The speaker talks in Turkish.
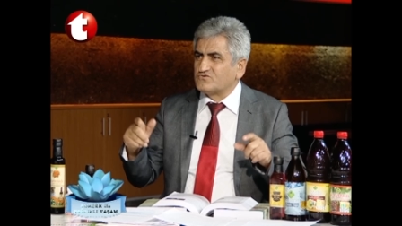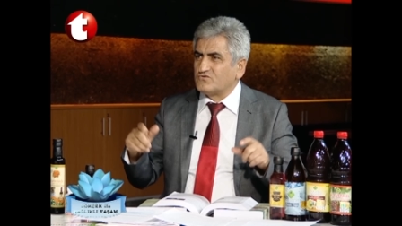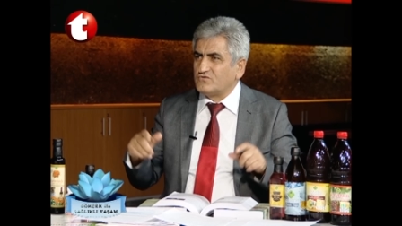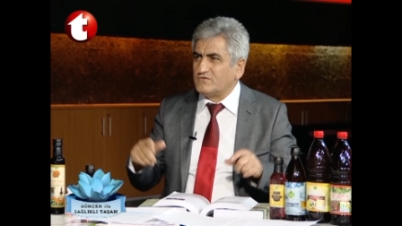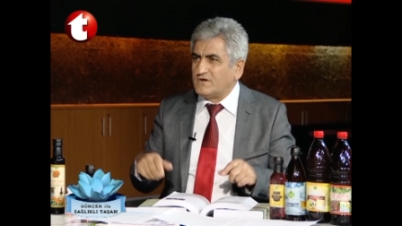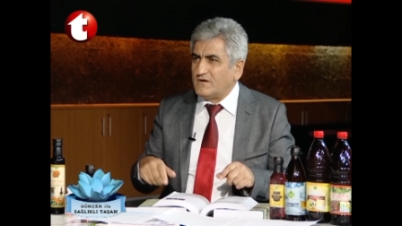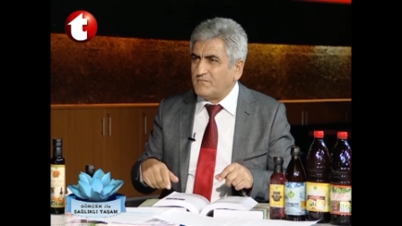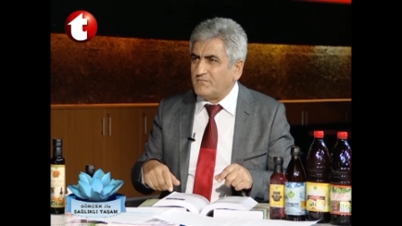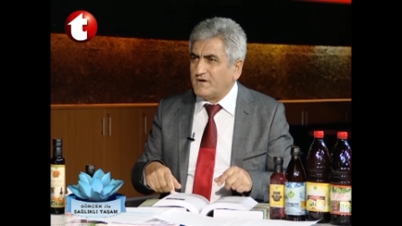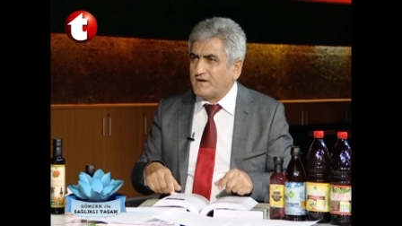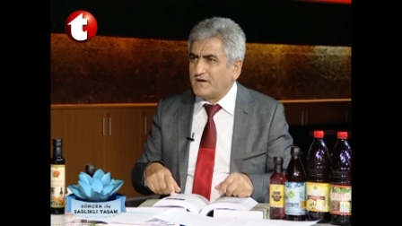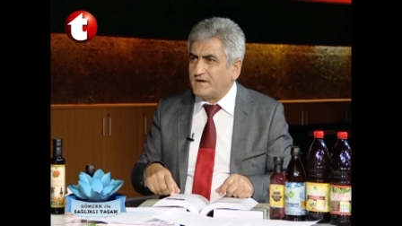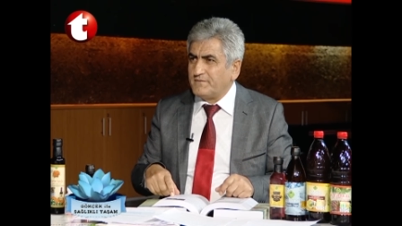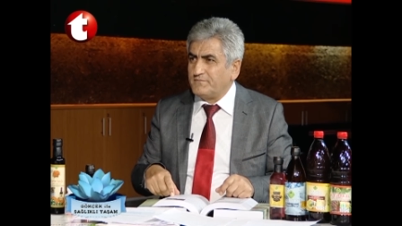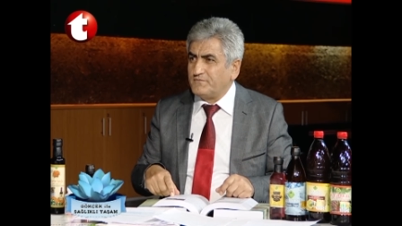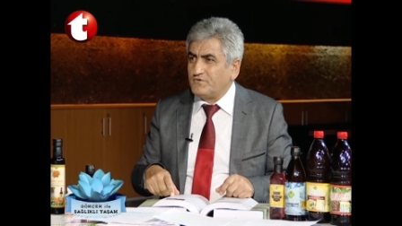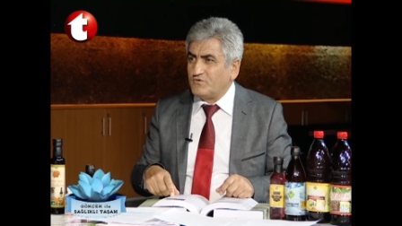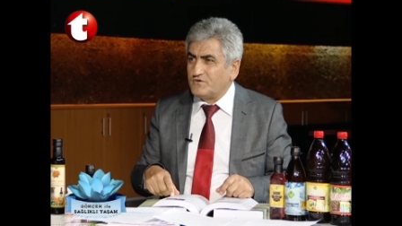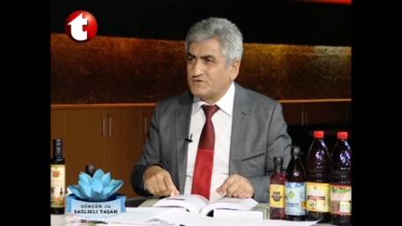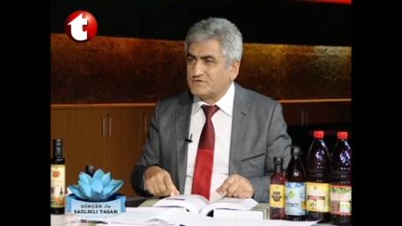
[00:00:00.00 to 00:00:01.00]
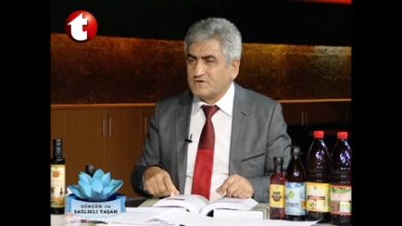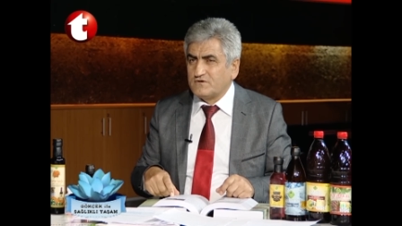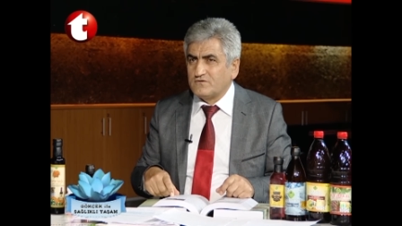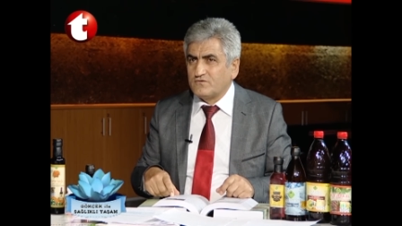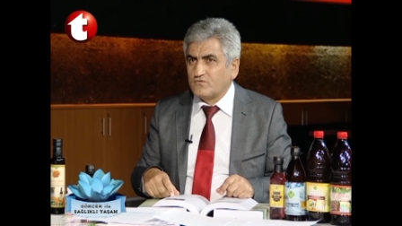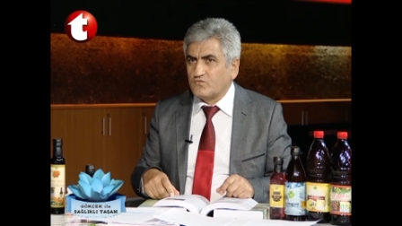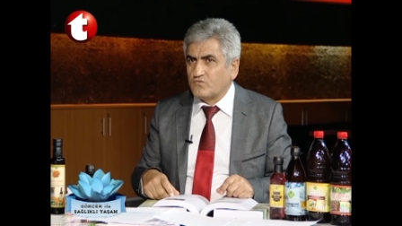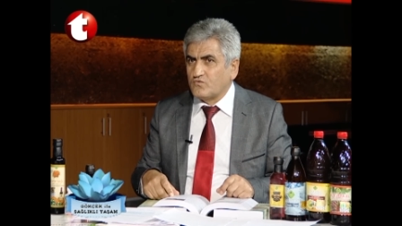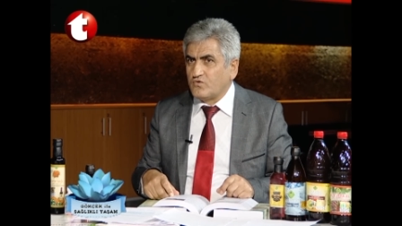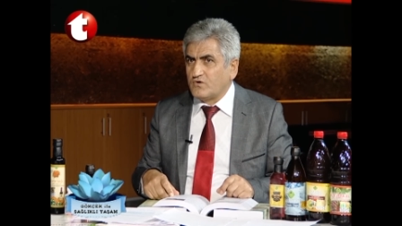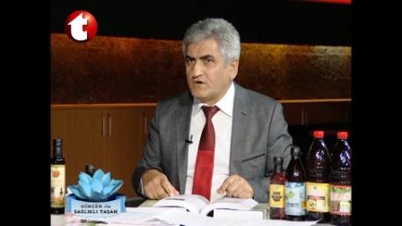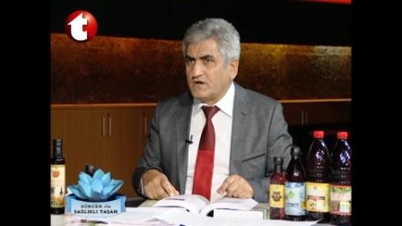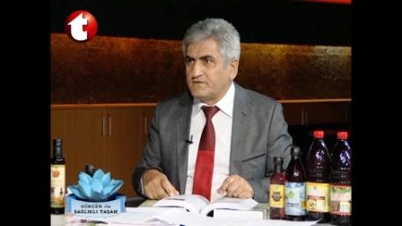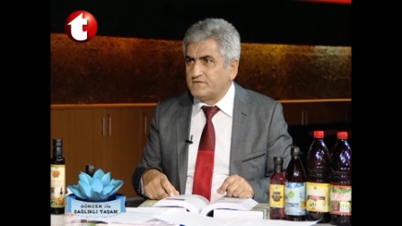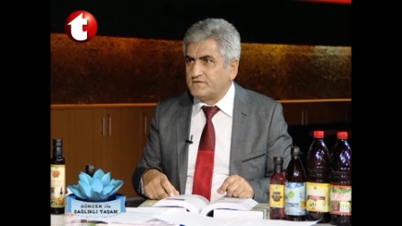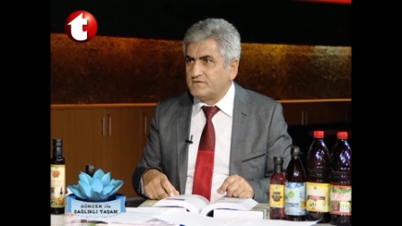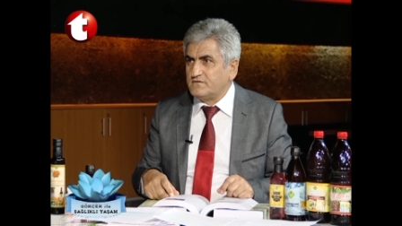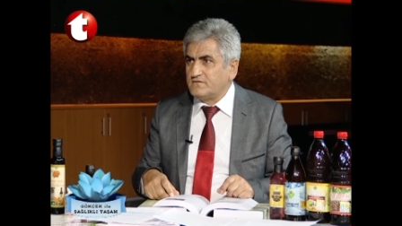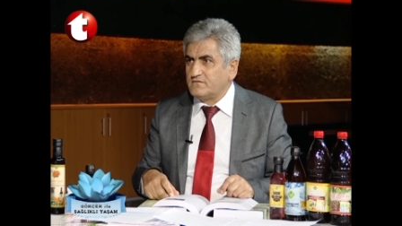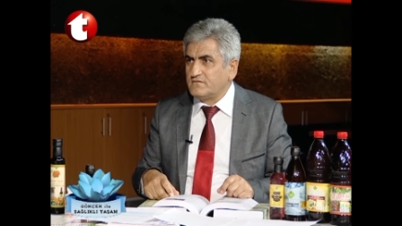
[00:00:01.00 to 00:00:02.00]
kullan bakalım ne olacak.
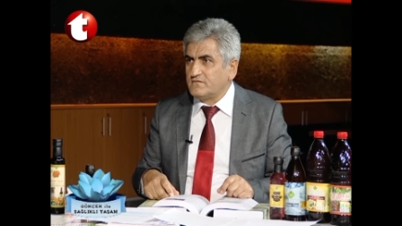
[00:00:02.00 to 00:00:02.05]
Kullandı.